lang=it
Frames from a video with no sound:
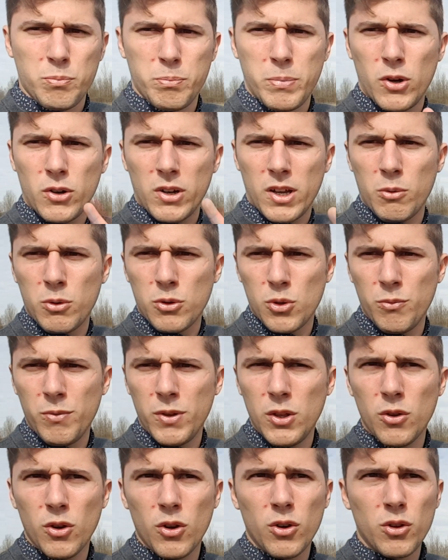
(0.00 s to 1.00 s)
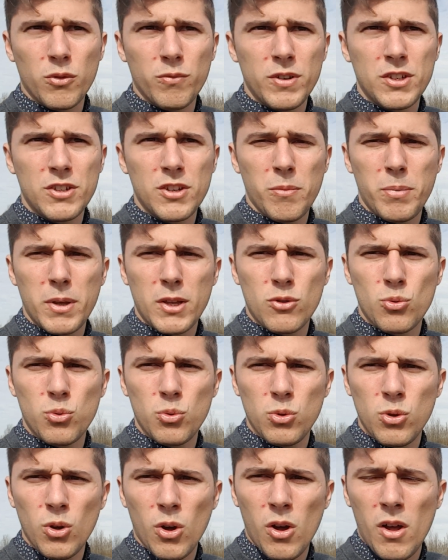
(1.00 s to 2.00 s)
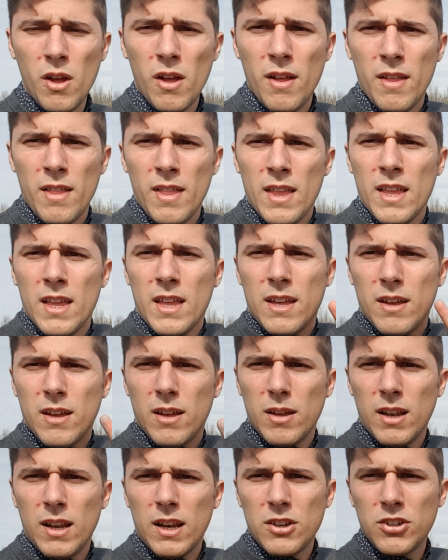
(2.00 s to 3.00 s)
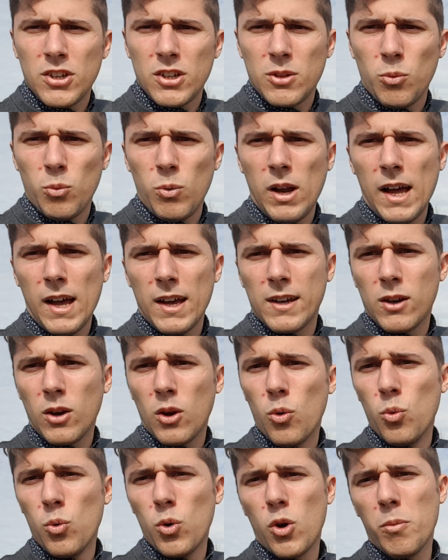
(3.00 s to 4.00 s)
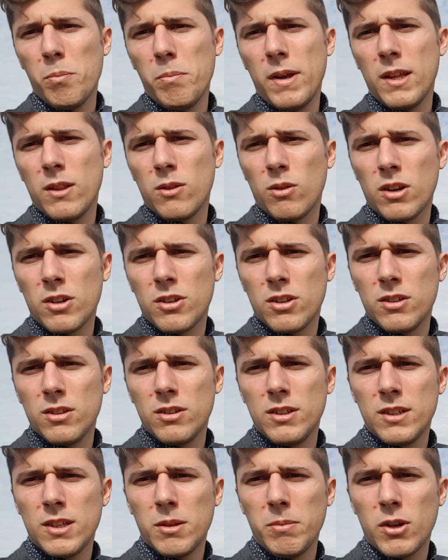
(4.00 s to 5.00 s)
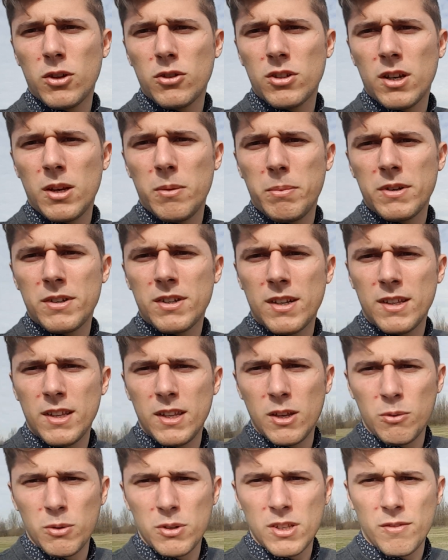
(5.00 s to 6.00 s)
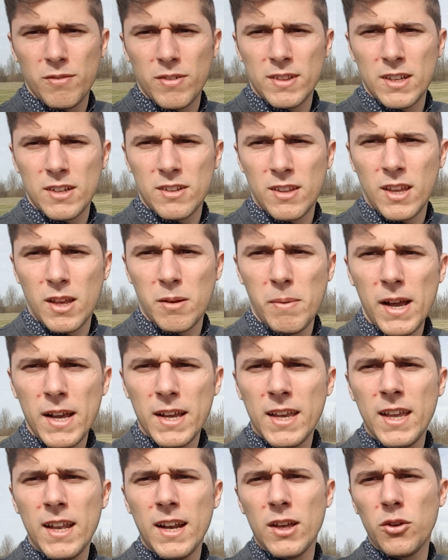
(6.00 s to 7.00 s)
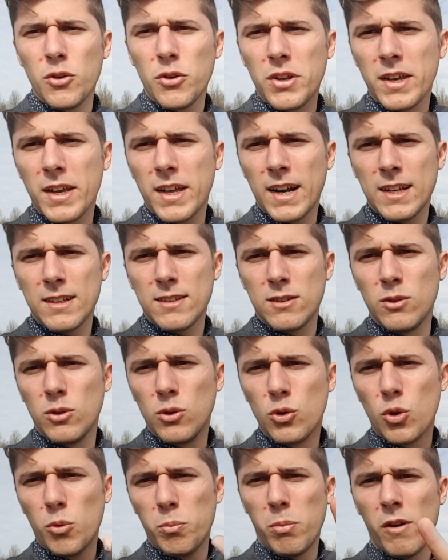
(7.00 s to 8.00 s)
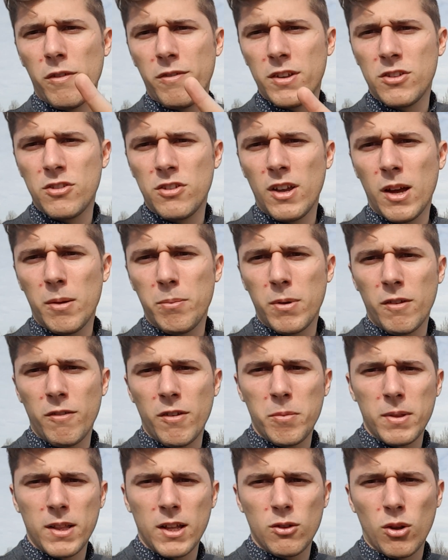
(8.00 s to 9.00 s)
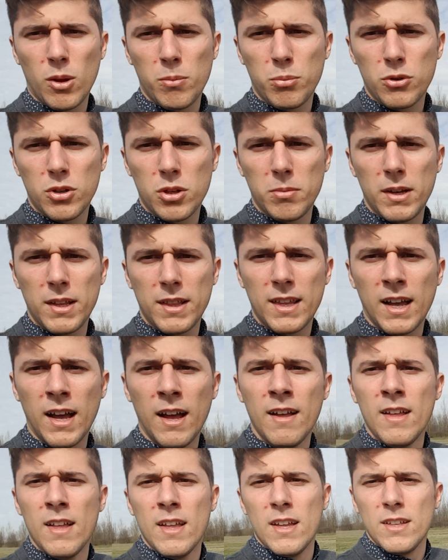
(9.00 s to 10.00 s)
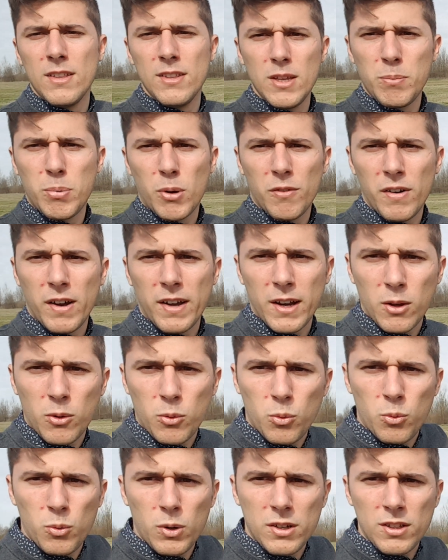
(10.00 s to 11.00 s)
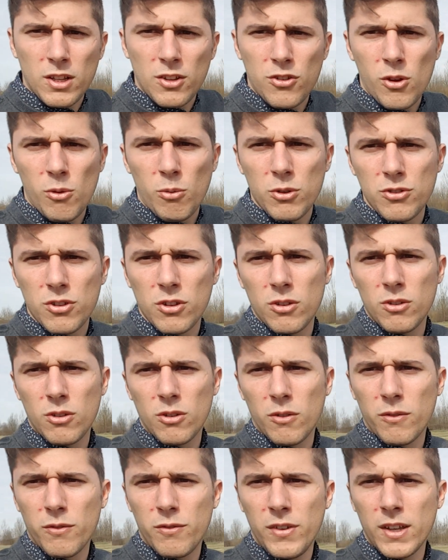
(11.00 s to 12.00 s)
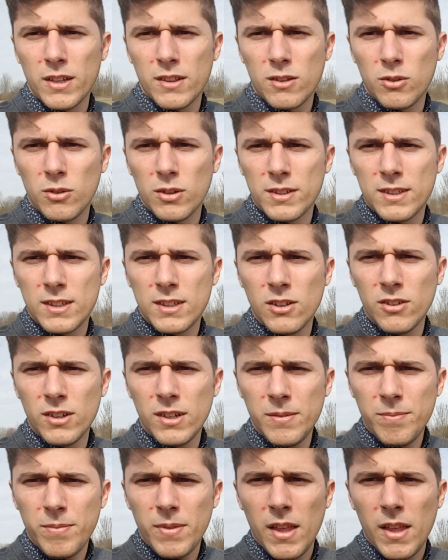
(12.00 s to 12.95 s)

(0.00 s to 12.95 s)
spero che questo video vi sia piaciuto lasciate un like, un commento ditemi cosa ne pensate di questa fantastica macchina io ringrazio il gruppo FCA per avermi dato la possibilità di provare questa 500 Fiat collezione